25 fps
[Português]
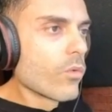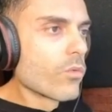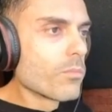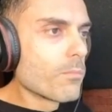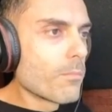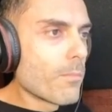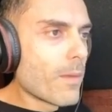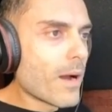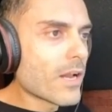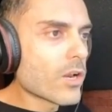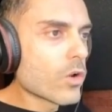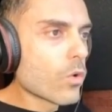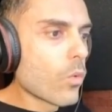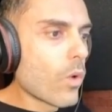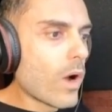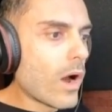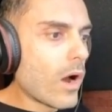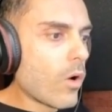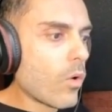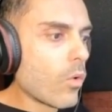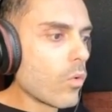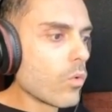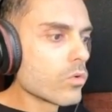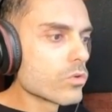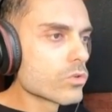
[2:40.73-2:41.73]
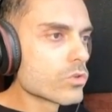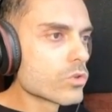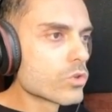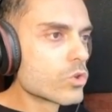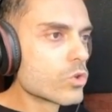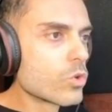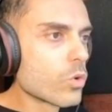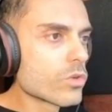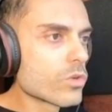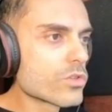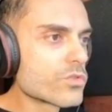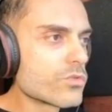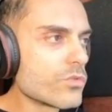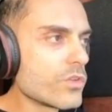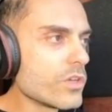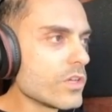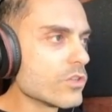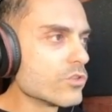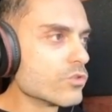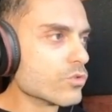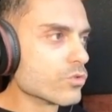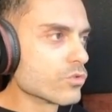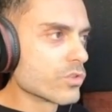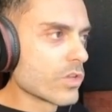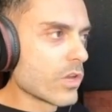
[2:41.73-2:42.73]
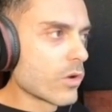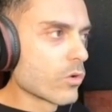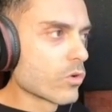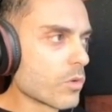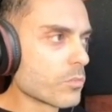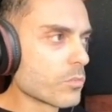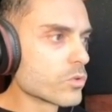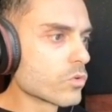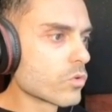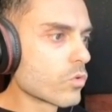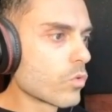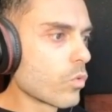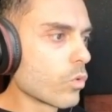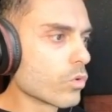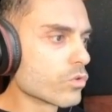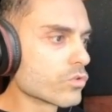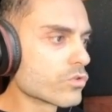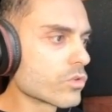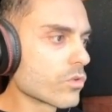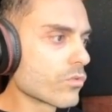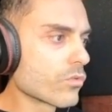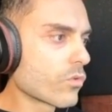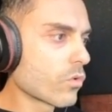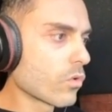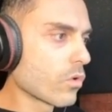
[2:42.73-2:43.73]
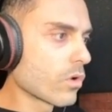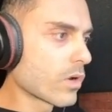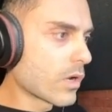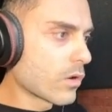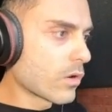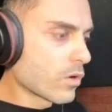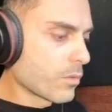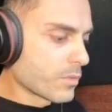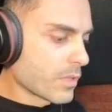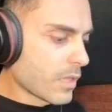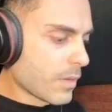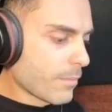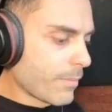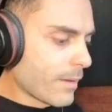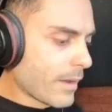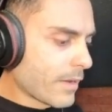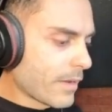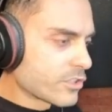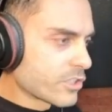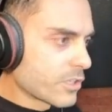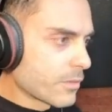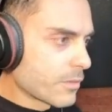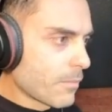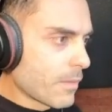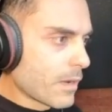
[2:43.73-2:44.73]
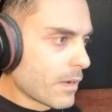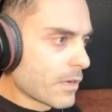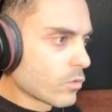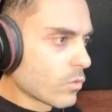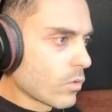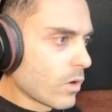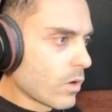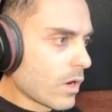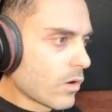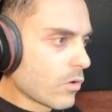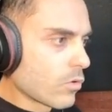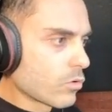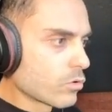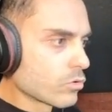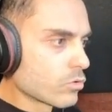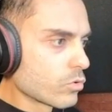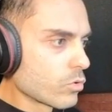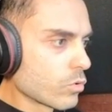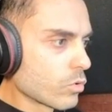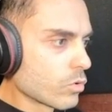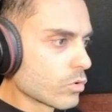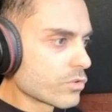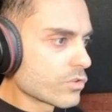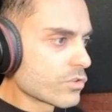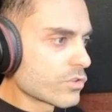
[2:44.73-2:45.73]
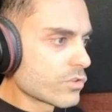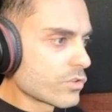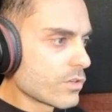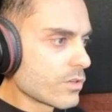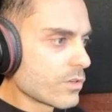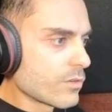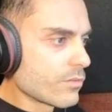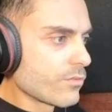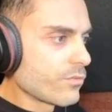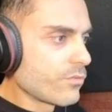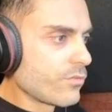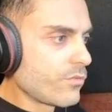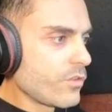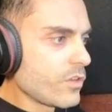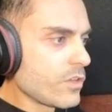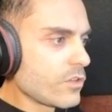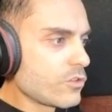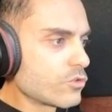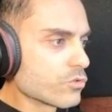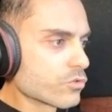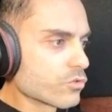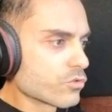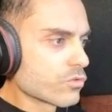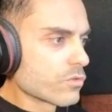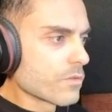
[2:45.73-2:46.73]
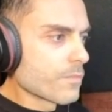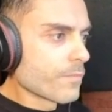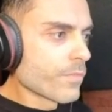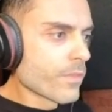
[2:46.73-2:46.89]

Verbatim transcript: Manual dos Vídeos, é o do curso. Então, vou colocar o nome da página, Manual dos Vídeos.